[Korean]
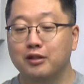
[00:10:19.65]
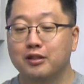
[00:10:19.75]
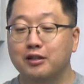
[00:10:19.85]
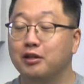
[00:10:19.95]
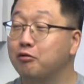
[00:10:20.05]

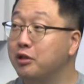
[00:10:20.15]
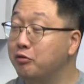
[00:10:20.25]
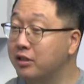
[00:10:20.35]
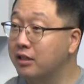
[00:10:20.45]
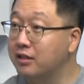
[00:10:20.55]
그리고 이
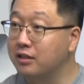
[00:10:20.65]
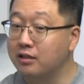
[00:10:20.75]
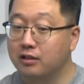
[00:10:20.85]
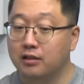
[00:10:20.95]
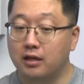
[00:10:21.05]
회사는
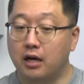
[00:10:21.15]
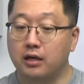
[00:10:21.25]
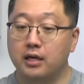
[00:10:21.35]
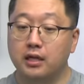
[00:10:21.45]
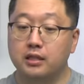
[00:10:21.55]

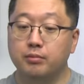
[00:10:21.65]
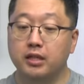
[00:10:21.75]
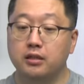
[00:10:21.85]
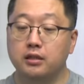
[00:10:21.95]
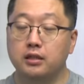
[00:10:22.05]
아까
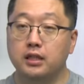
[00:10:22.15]
얘기했지만은